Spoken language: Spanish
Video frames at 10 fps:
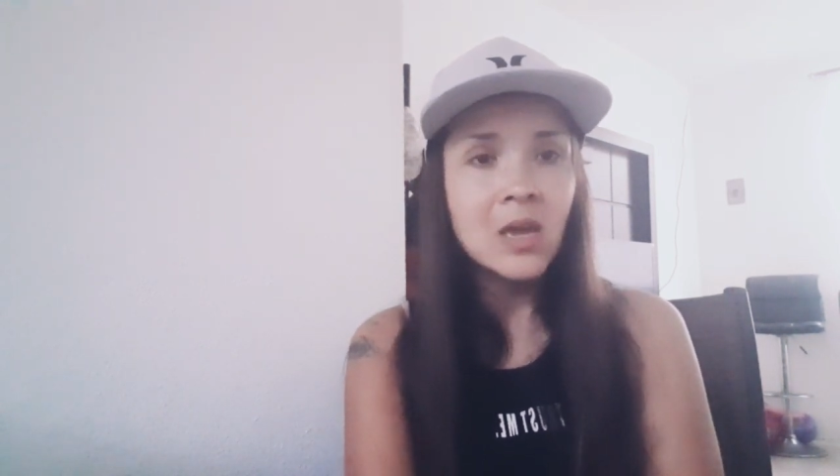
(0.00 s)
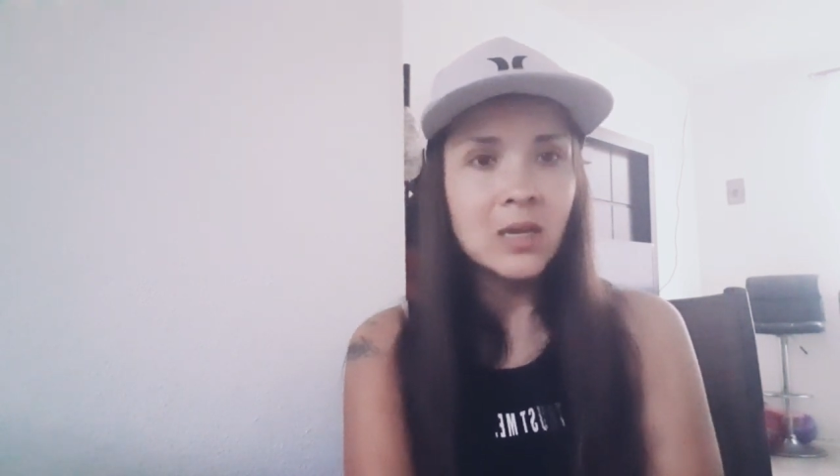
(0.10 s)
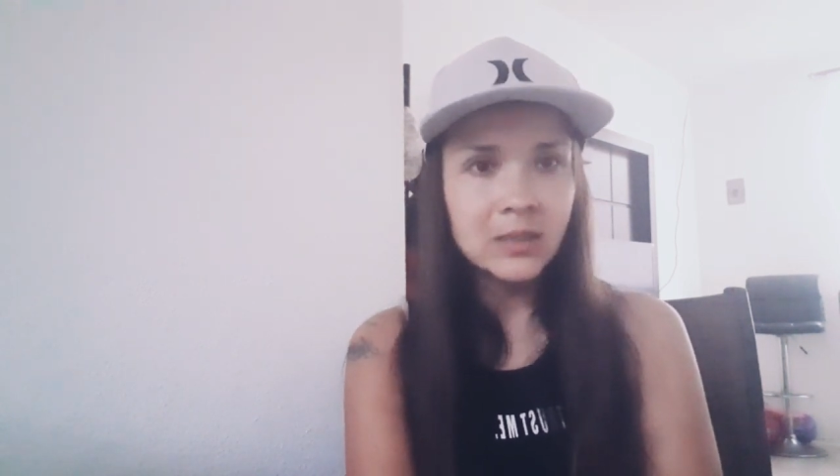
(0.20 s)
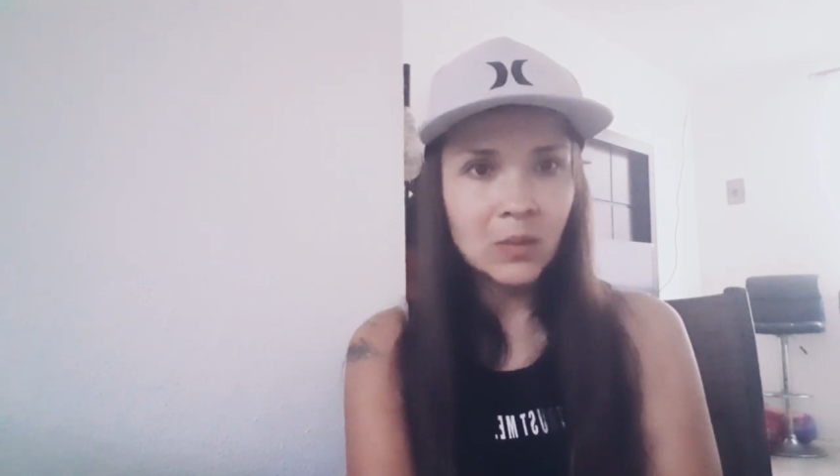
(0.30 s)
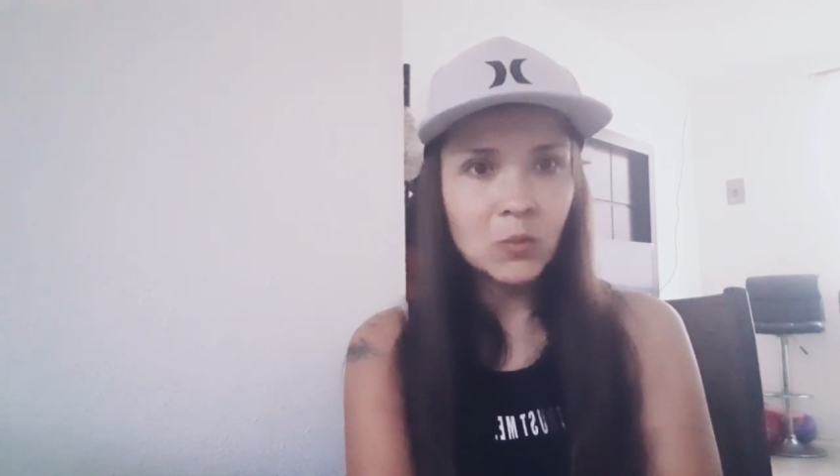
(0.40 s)

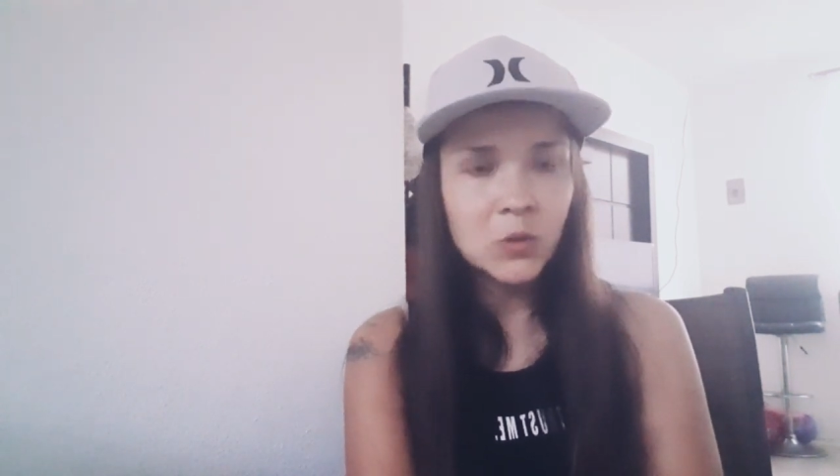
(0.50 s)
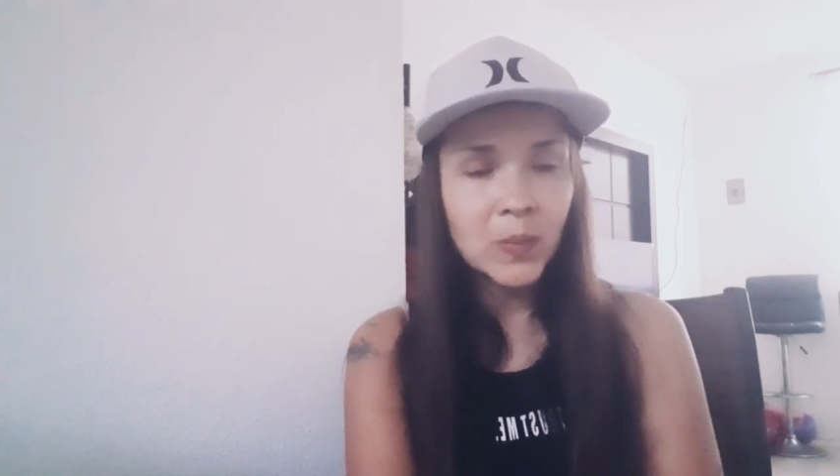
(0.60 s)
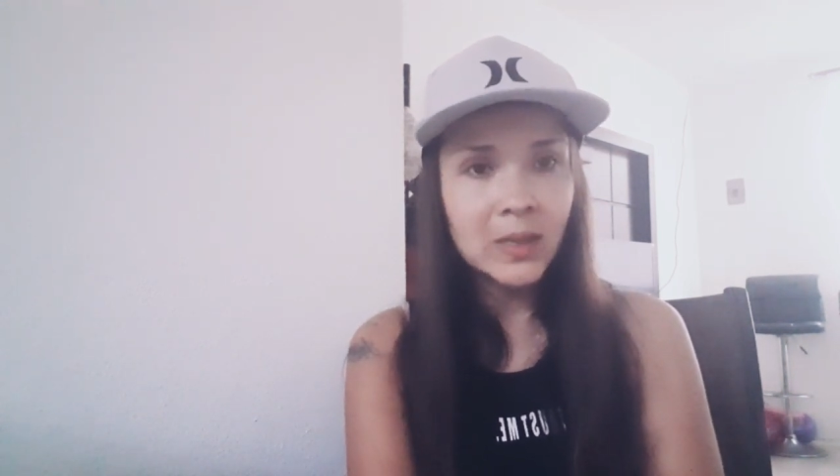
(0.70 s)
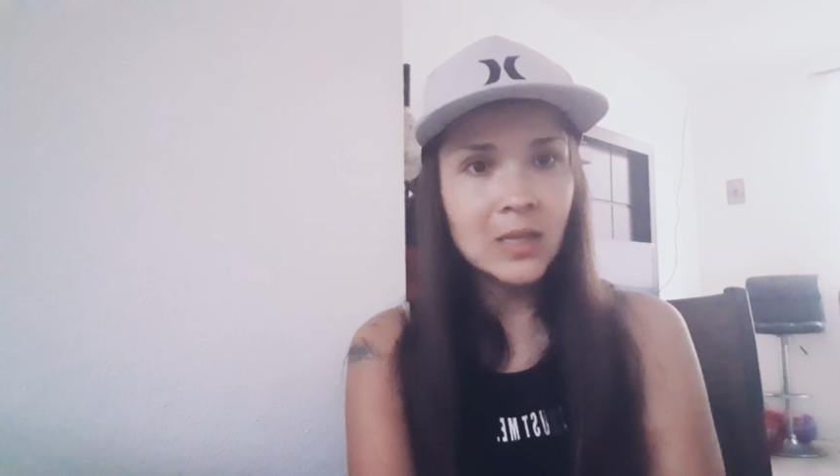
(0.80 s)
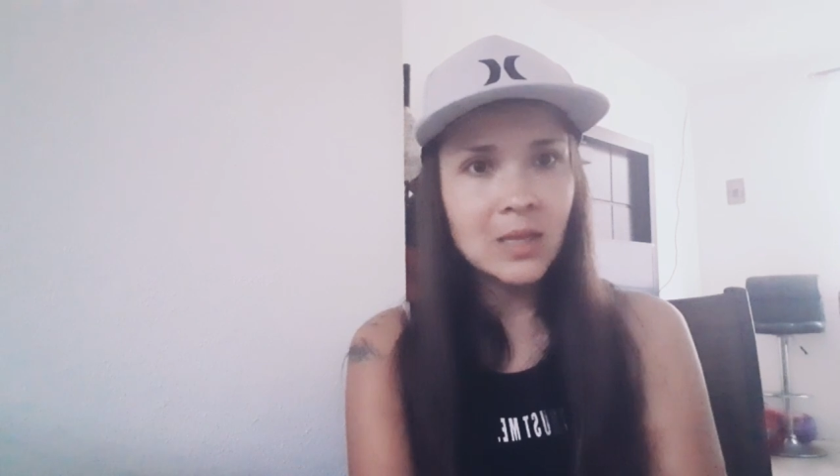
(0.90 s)
Estamos
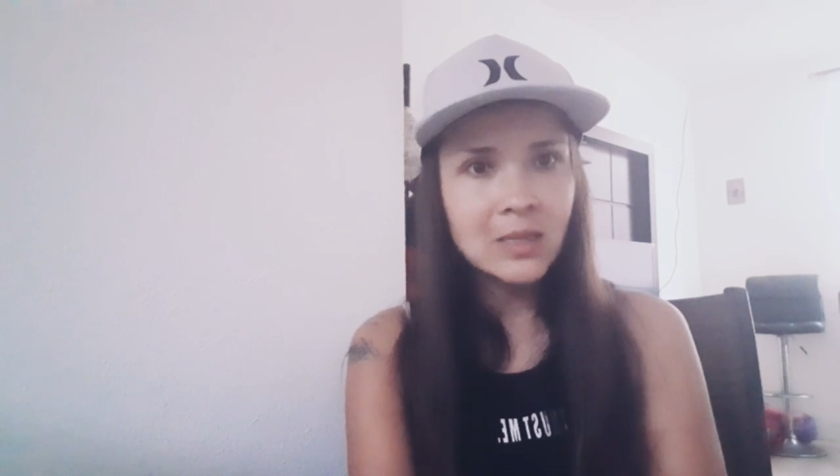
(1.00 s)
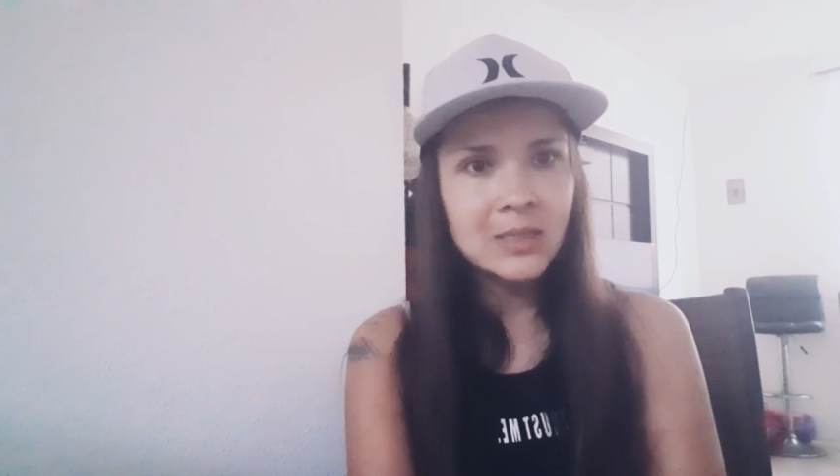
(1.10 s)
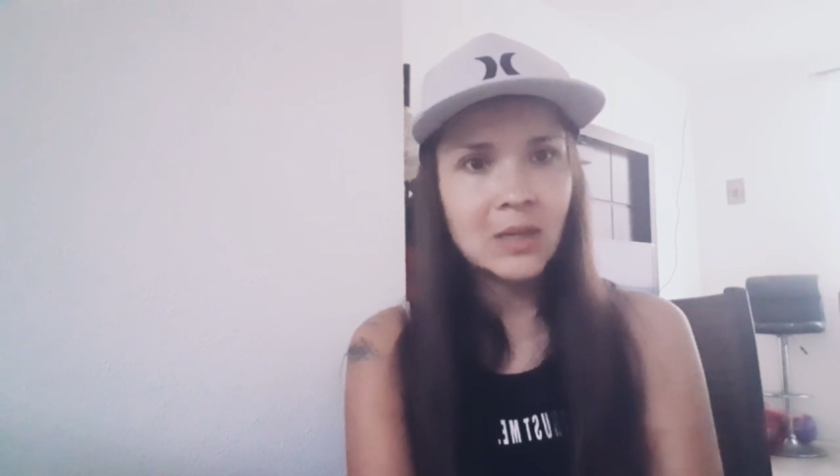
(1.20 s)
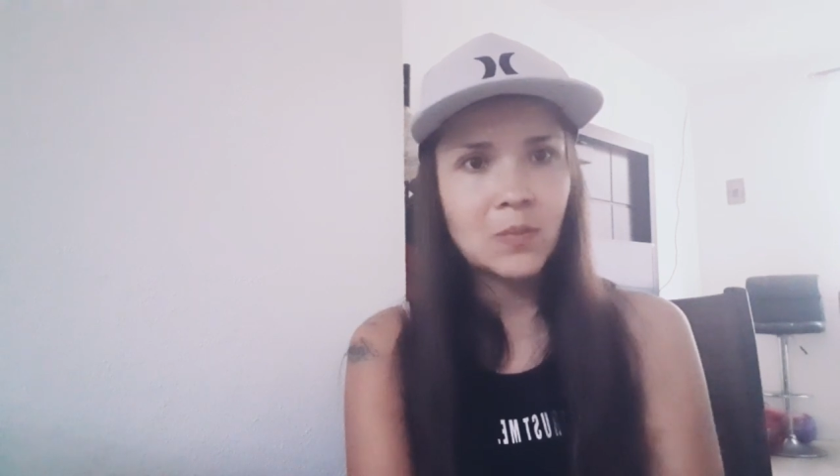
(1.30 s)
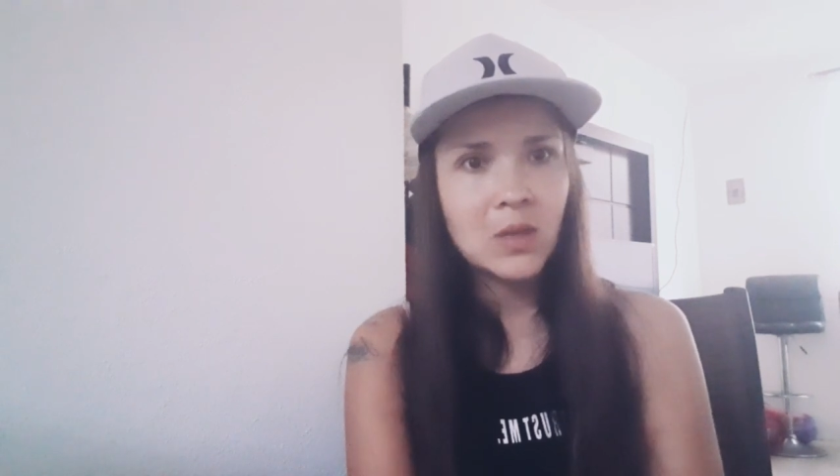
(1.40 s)

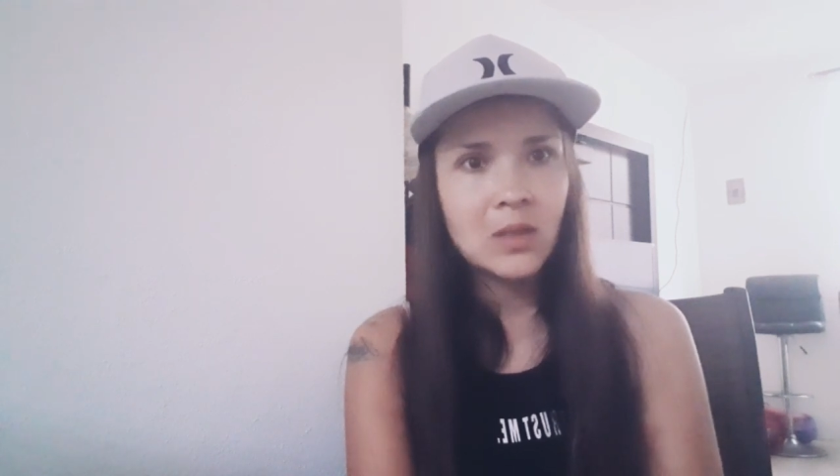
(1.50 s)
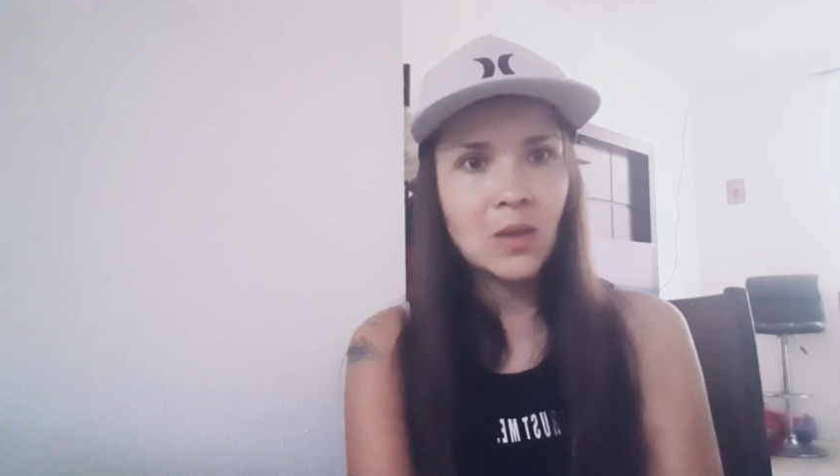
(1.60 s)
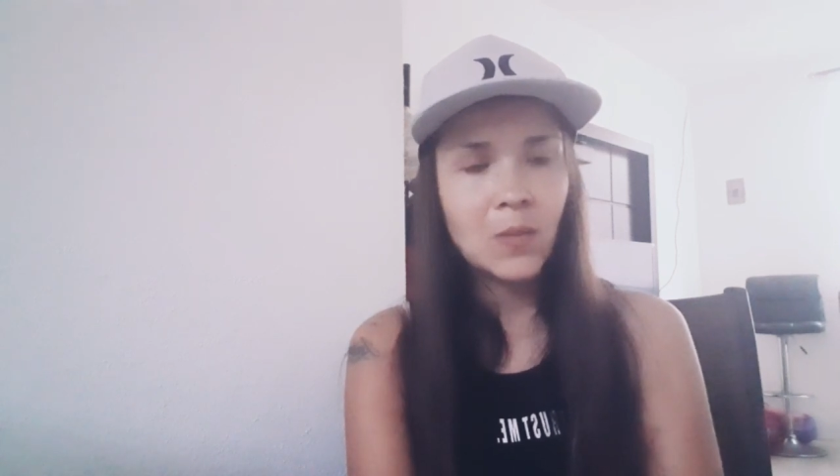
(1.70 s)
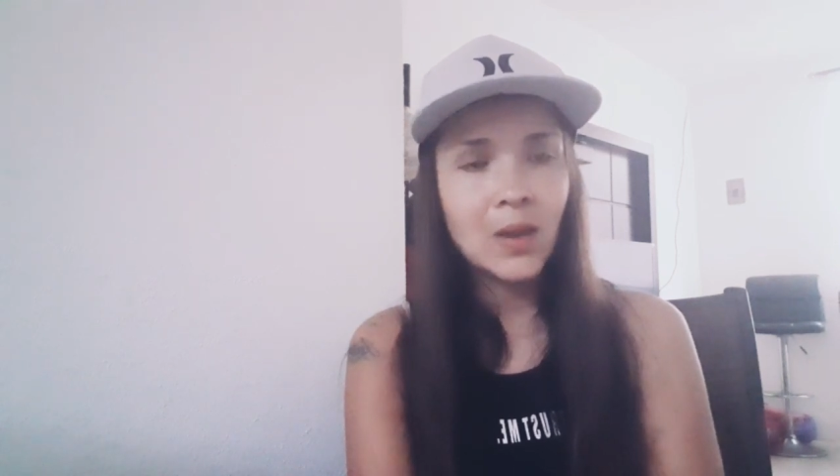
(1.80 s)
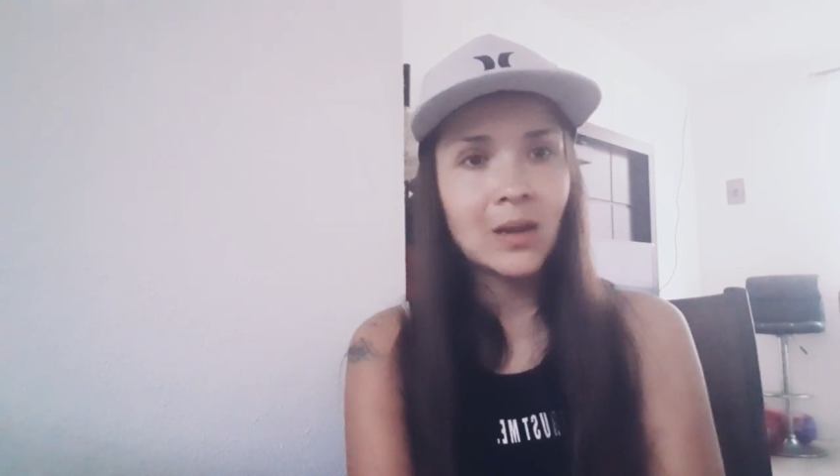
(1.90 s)
pendientes también
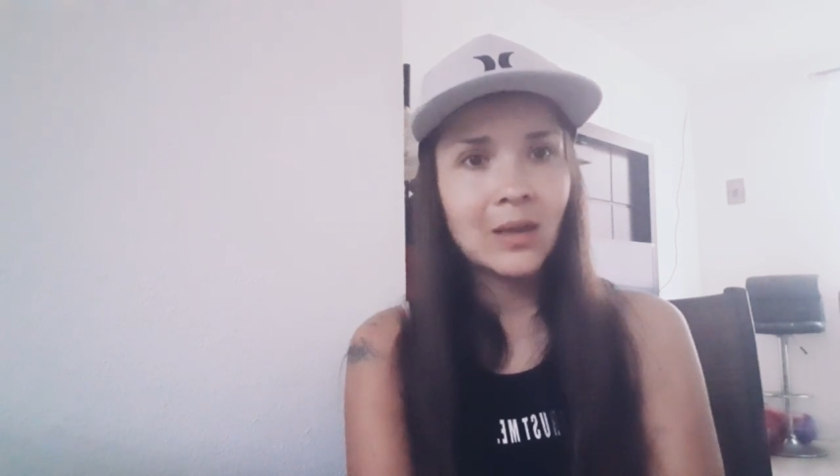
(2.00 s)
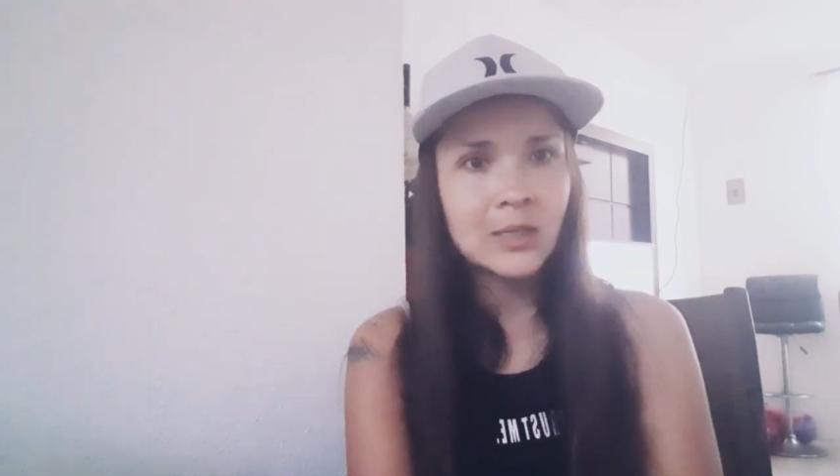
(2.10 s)
de ver